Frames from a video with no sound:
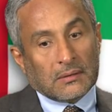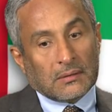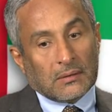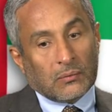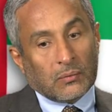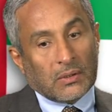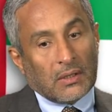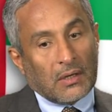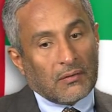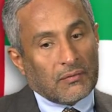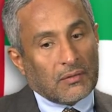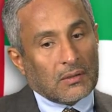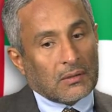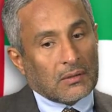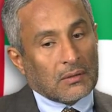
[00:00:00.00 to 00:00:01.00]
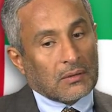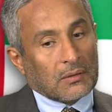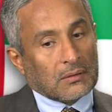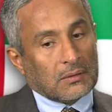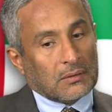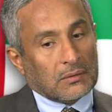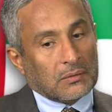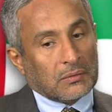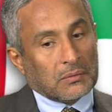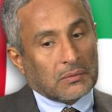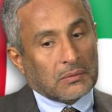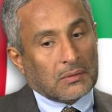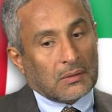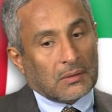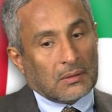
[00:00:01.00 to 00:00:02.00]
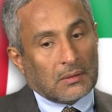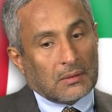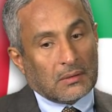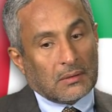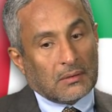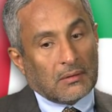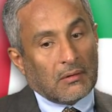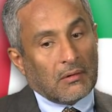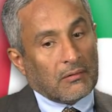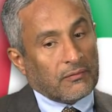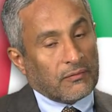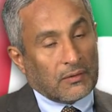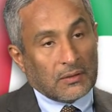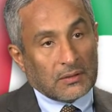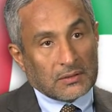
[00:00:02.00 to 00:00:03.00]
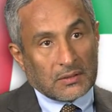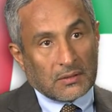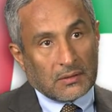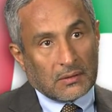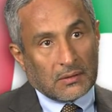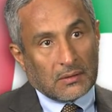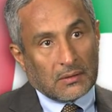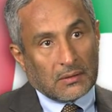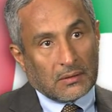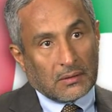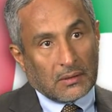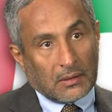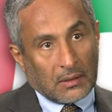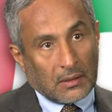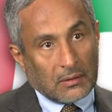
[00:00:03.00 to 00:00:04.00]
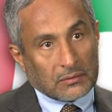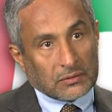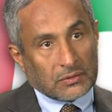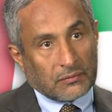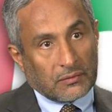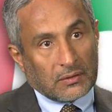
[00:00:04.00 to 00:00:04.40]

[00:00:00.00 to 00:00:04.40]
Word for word: i do przekazywania określonych spraw dalej do sądu, jeśli zajdzie taka